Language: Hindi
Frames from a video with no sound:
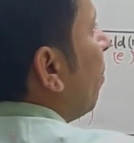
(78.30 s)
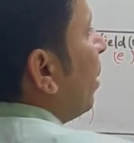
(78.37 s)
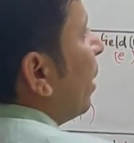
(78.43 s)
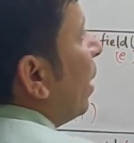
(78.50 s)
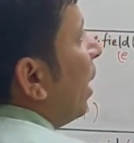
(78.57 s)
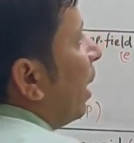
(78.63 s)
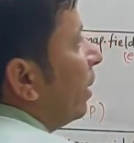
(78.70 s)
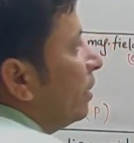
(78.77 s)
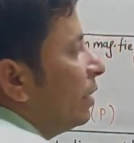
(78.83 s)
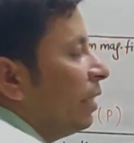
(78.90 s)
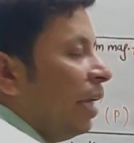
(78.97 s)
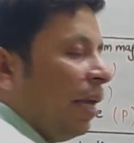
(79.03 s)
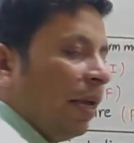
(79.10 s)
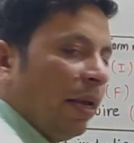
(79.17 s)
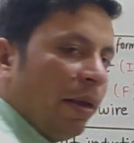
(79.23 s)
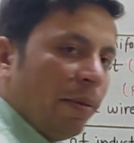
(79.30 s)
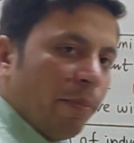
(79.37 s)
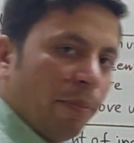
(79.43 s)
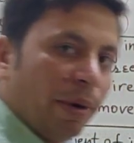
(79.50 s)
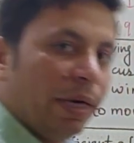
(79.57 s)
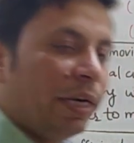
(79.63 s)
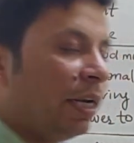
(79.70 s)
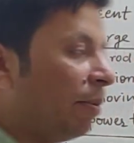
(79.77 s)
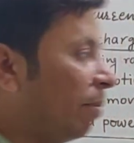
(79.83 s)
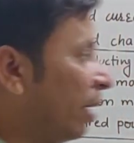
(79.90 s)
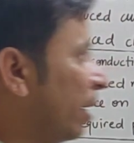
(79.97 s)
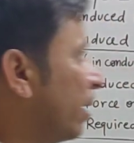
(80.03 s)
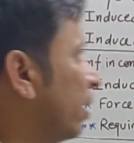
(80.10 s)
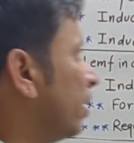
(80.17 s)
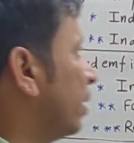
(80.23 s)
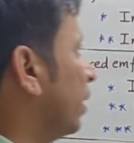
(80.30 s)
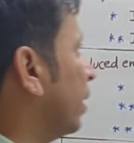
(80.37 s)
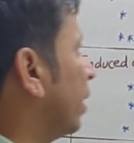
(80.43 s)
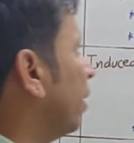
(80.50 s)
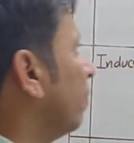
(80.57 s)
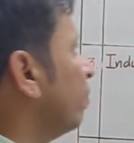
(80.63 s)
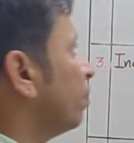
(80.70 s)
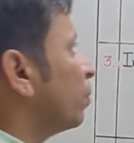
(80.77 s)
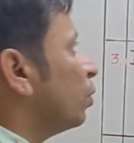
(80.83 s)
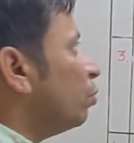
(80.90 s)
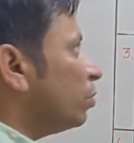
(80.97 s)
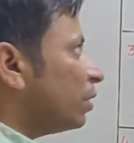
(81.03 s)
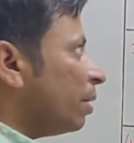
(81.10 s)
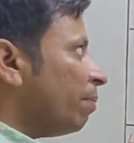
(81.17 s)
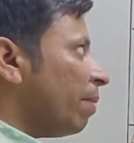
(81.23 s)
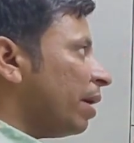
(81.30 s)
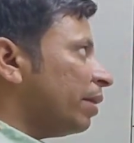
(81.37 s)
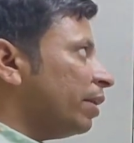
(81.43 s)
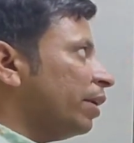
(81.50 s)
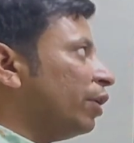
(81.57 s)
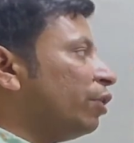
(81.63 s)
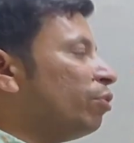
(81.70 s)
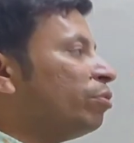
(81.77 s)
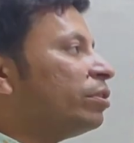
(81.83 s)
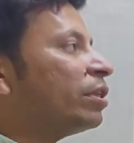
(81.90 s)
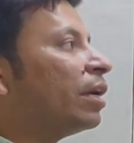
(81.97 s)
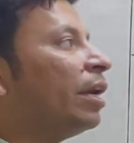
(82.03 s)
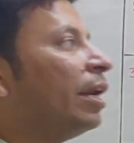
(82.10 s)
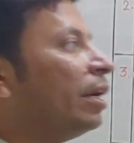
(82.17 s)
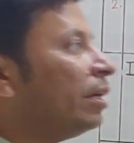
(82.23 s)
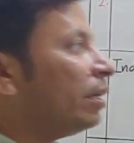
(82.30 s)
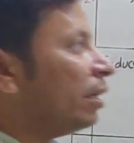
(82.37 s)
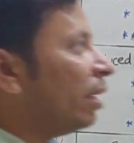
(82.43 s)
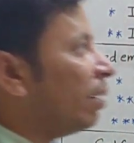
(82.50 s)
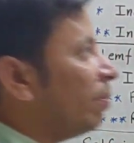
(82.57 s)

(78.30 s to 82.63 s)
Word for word: कैपिटल एन से मल्टीप्लाई कर देंगे उसके बाद इंड्यूस्ड करंट